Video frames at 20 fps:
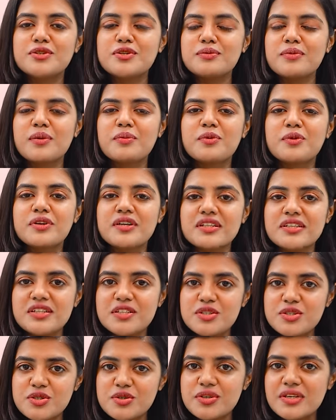জন্য বা
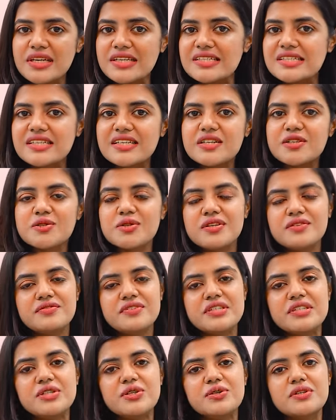বোনেদের জন্য আজকে আসলে
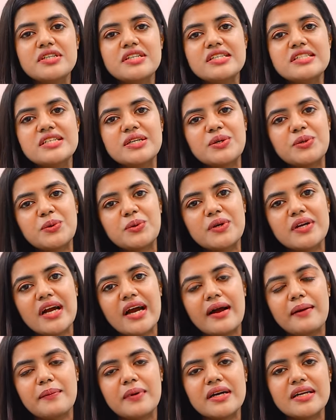ভিডিওটি যে কোন
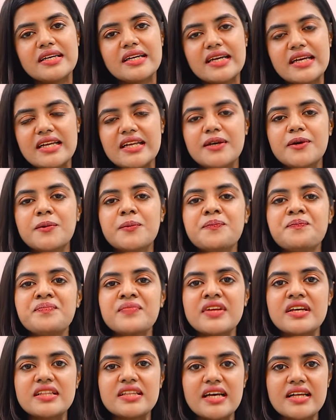খাবার খেলেও
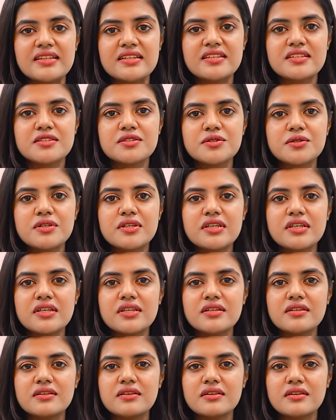তাদের আসলে
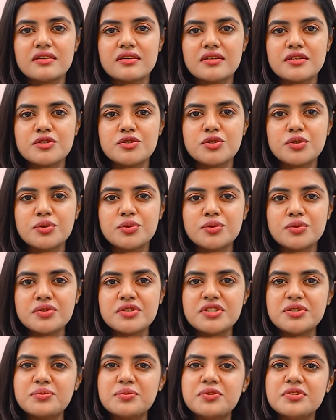যৌন
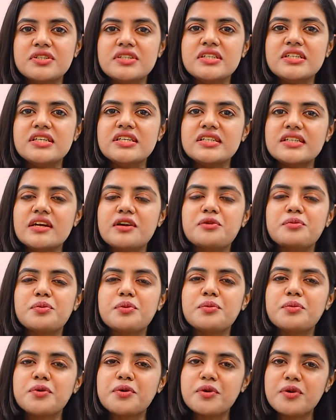জীবনটিকে তারা
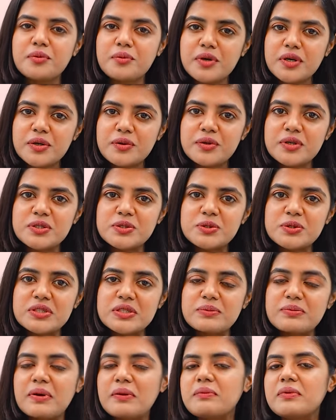উপভোগ্যময় করে
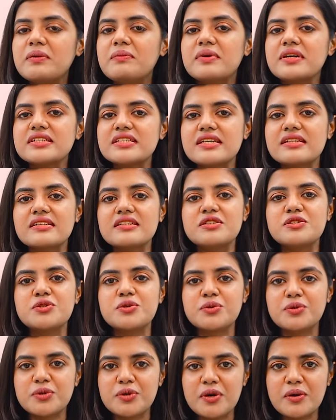তুলতে পারবেন বা তাদের
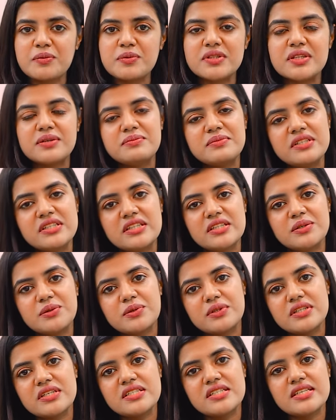যৌন ক্ষমতা বৃদ্ধি
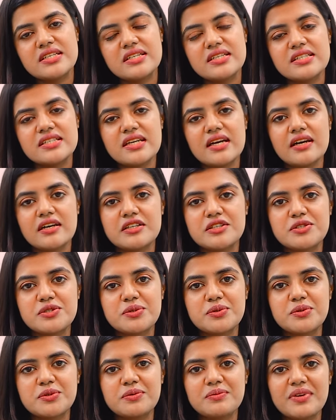করতে সেটি সাহায্য
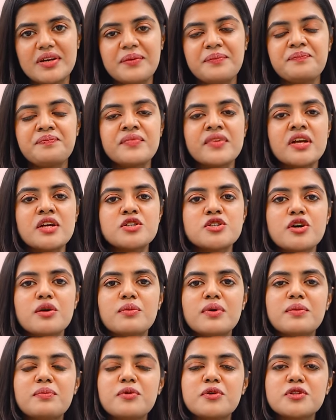করবে
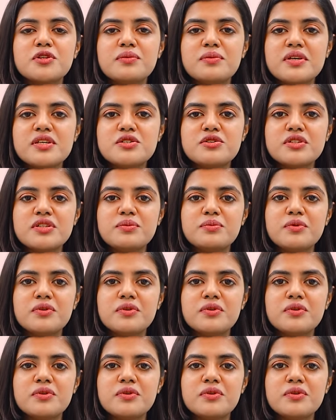সবার প্রথমে যদি